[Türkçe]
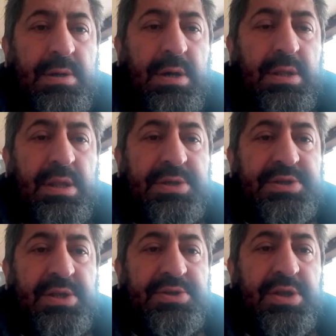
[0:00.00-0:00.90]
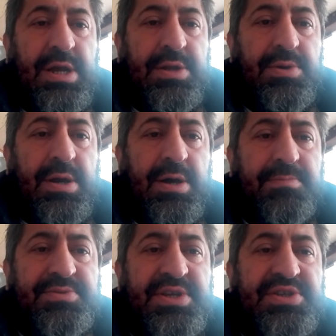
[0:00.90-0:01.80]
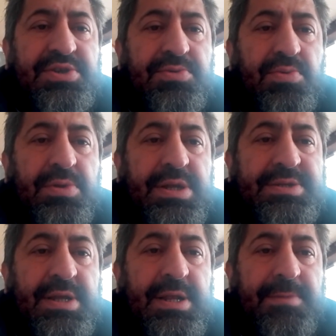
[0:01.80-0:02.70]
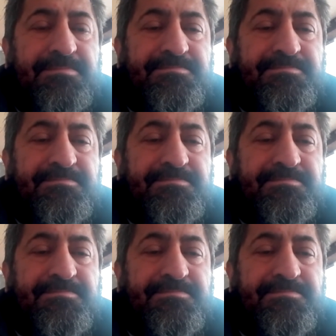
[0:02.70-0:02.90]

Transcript: Allah Celle Celaluhu ham seçtiği kullara selam.